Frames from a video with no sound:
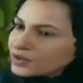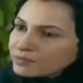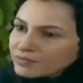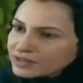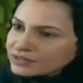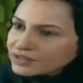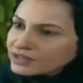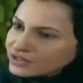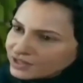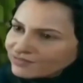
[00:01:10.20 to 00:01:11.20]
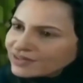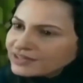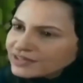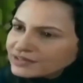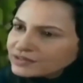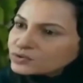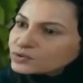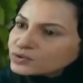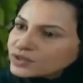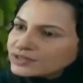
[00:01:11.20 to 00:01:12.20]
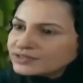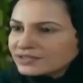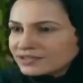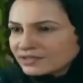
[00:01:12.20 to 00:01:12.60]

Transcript: क्योंकि मर्द की ये वाली आदत खुदा